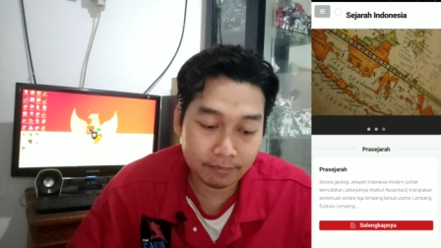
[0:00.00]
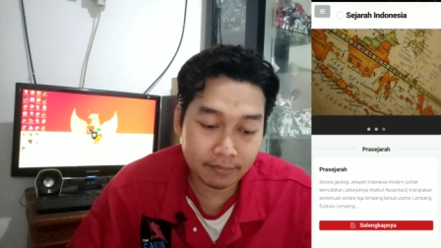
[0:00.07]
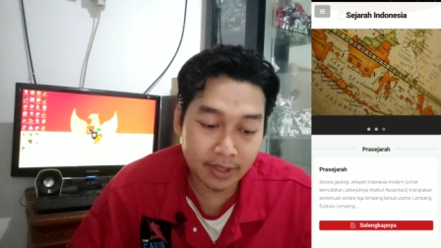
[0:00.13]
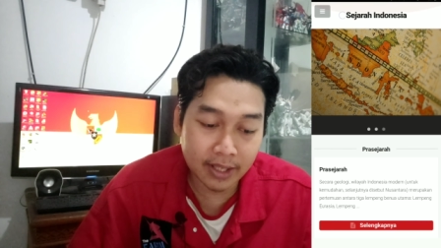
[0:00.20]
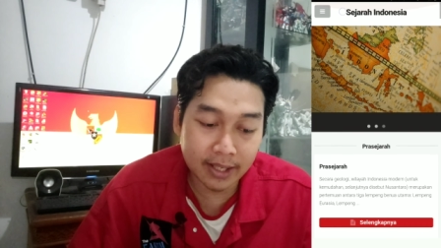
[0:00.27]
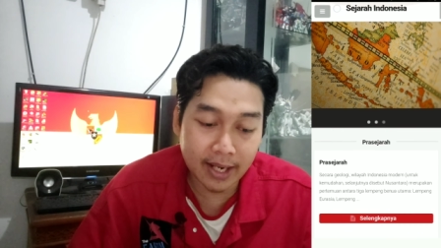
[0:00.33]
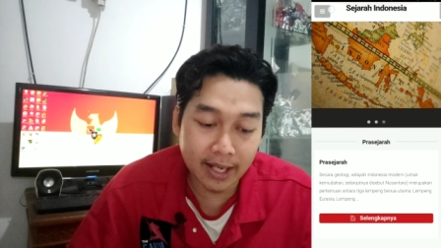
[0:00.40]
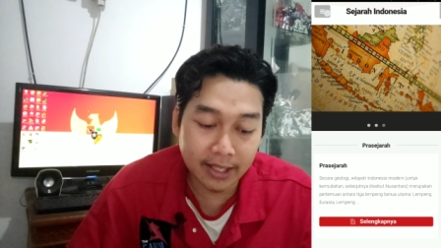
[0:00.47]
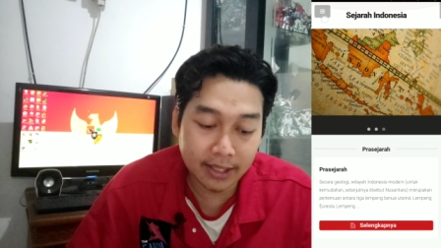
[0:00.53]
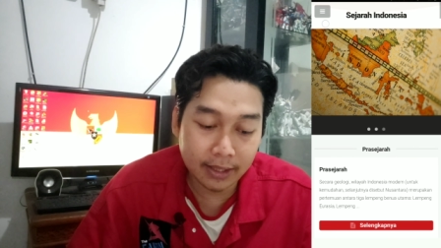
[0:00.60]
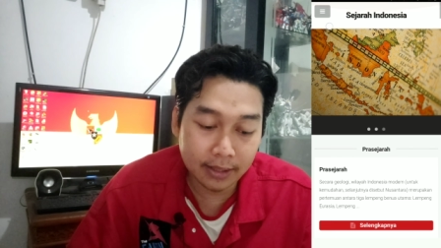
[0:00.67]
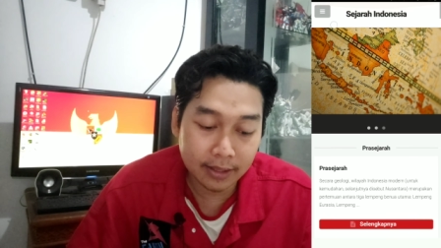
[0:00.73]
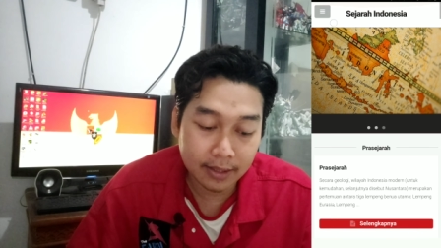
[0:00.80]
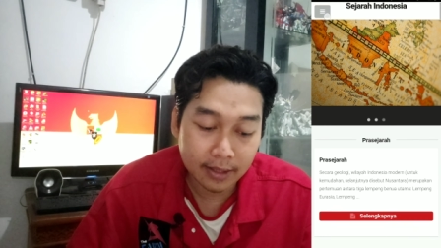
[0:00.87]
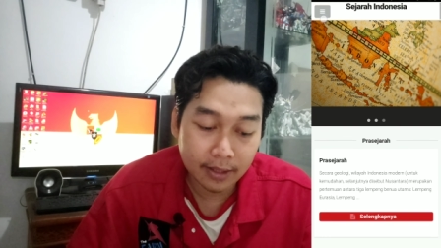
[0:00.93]

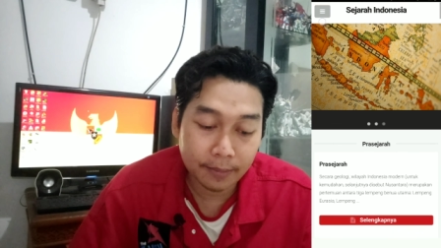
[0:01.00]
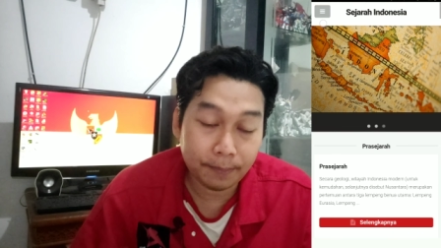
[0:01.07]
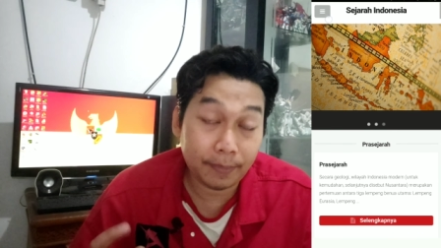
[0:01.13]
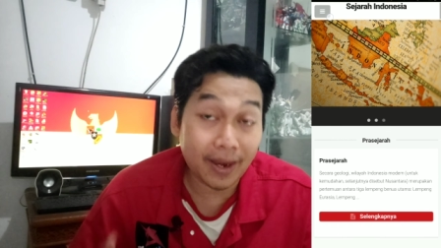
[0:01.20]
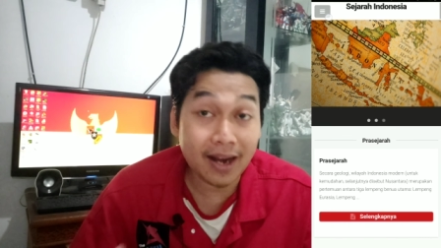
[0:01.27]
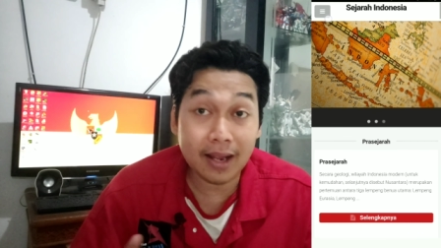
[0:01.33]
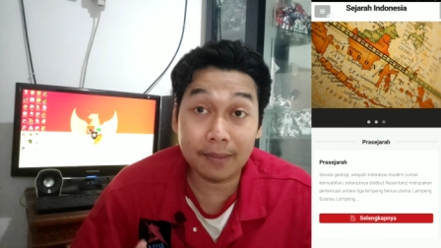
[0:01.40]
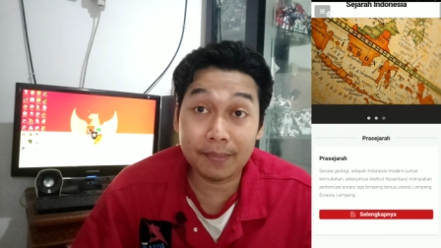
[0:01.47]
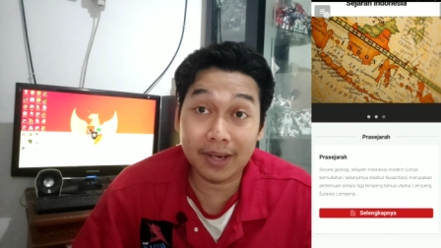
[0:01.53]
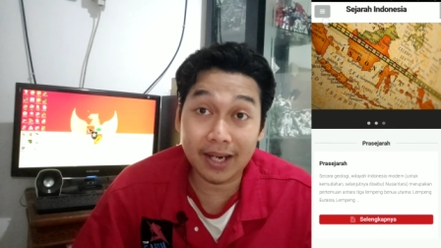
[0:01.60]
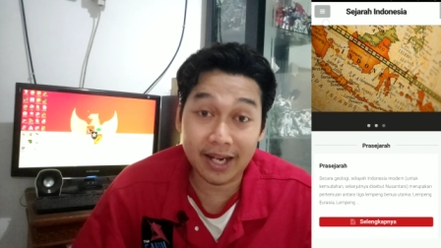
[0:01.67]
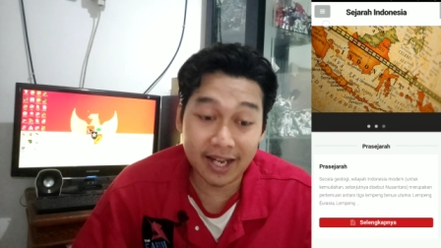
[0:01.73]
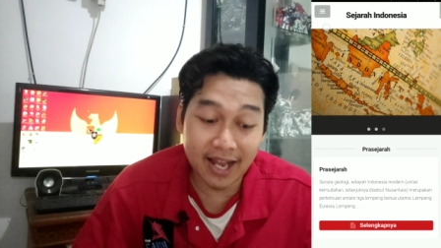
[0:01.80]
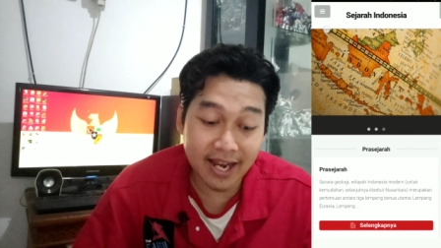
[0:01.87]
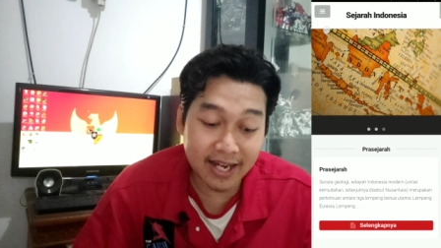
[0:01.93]
mengenai perang
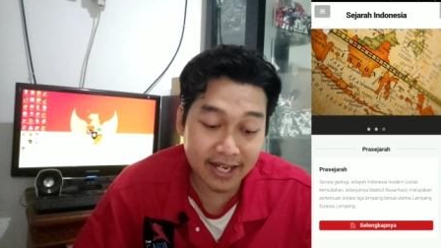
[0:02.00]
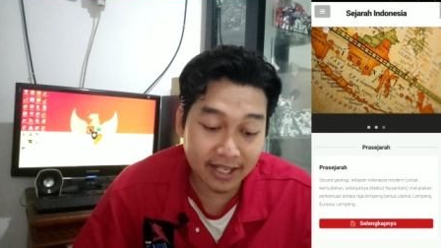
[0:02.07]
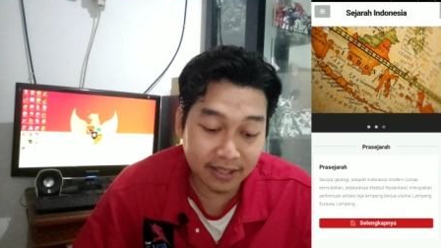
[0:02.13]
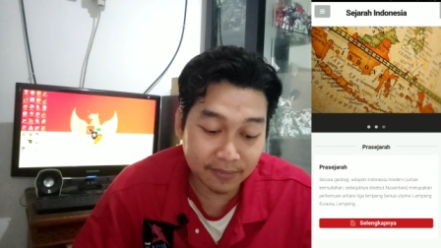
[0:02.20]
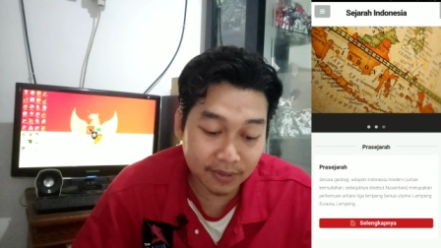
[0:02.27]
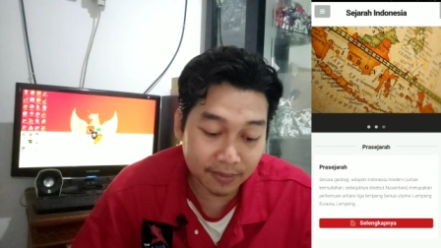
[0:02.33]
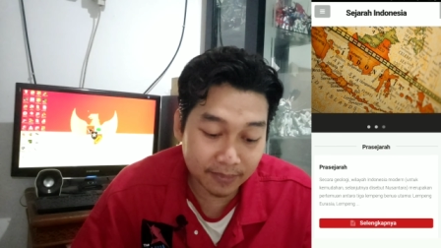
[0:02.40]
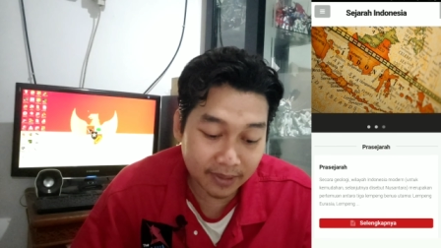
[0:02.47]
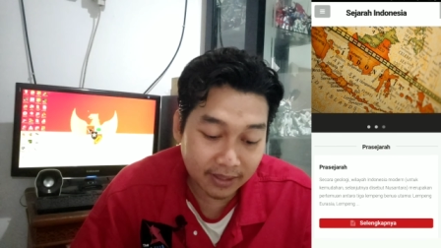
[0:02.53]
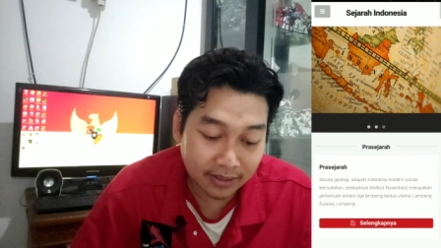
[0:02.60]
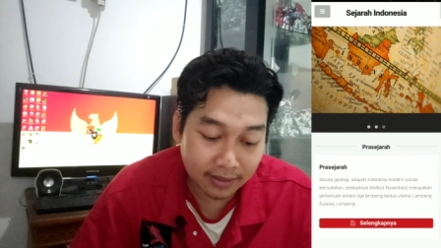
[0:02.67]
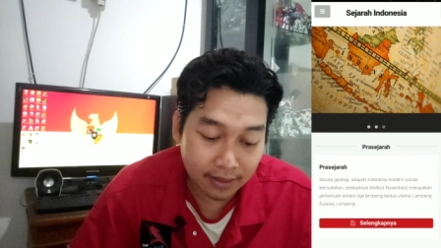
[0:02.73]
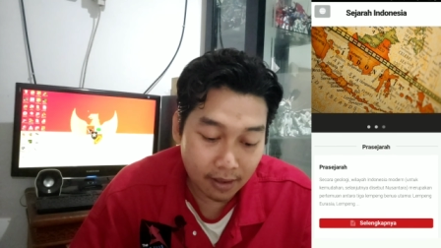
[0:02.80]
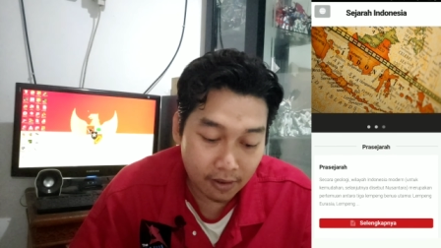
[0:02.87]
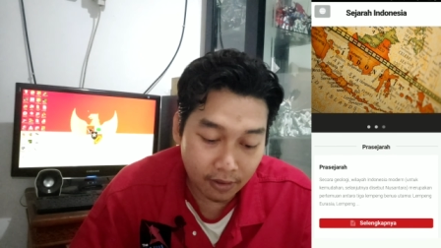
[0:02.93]
kemerdekaan ya, teman-teman.
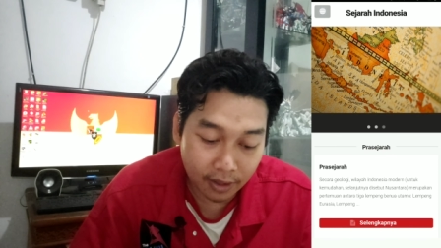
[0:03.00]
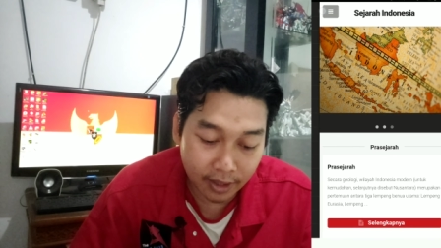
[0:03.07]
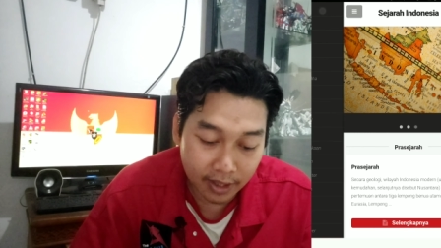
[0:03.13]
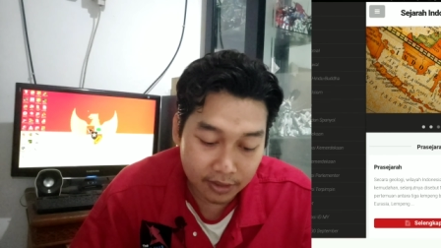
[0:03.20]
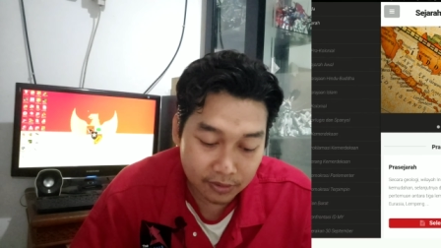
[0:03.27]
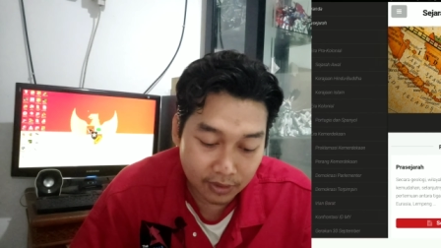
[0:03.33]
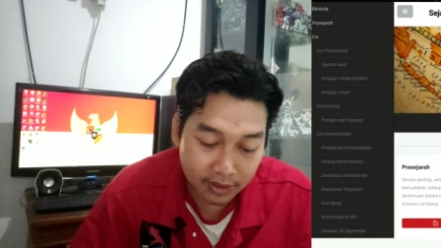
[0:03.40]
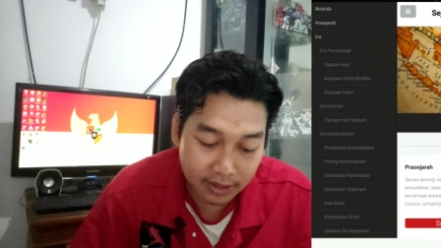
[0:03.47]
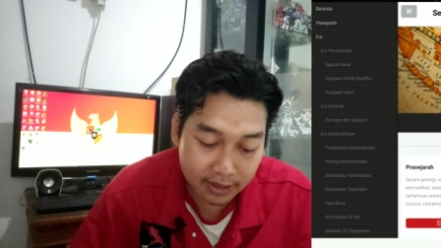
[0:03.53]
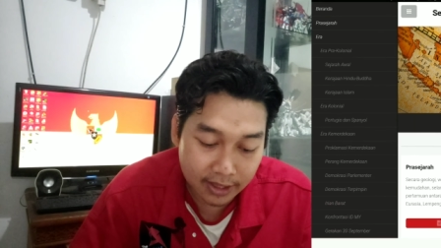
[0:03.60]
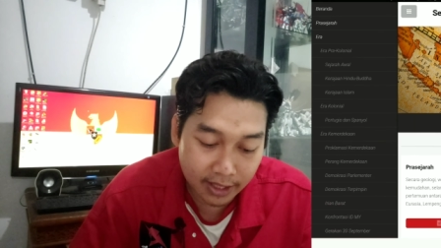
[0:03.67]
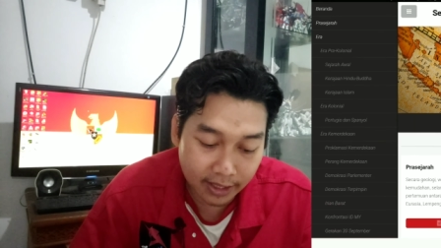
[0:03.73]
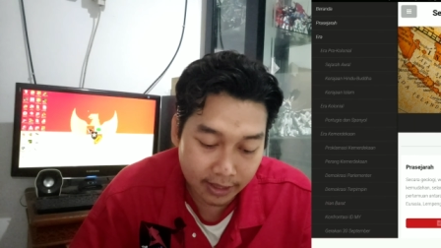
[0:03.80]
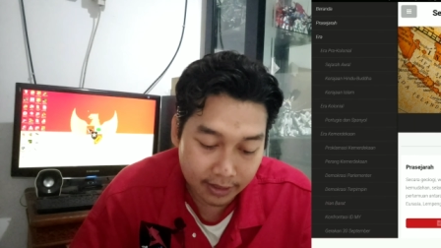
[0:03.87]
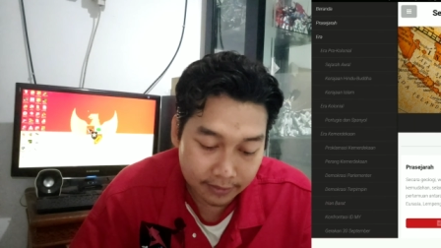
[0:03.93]
Oke, langsung kita
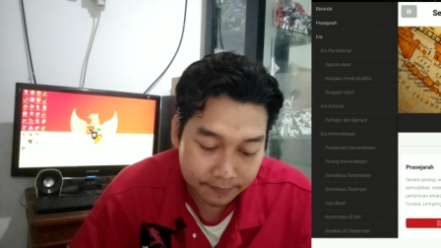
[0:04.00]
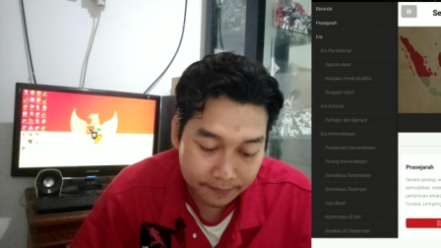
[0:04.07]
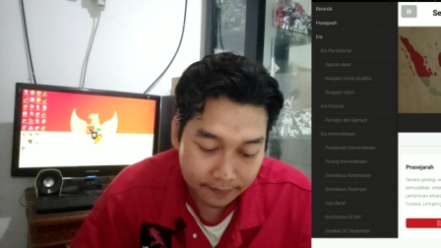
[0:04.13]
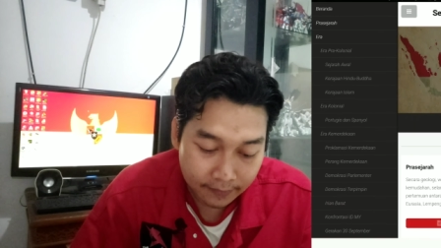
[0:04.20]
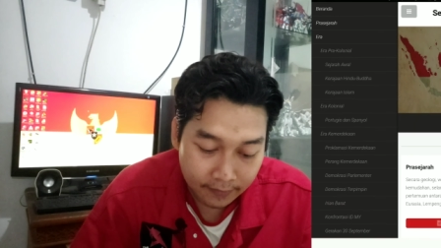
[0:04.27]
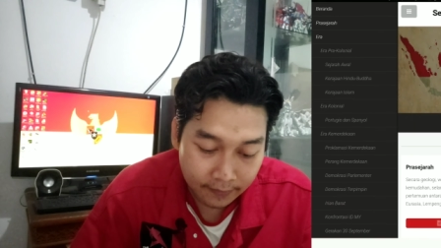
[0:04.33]
cari ini